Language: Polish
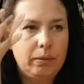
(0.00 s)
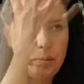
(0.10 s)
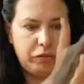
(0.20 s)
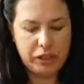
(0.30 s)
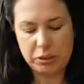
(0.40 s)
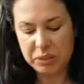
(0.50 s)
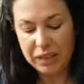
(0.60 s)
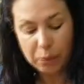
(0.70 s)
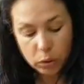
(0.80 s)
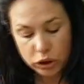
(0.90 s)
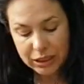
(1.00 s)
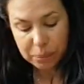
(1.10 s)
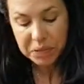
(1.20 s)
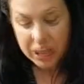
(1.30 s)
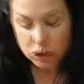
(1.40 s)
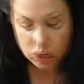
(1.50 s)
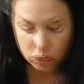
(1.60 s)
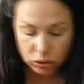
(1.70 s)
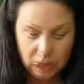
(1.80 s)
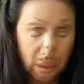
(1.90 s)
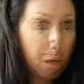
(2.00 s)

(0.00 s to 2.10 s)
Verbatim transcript: powiedzmy za może za miesiąc,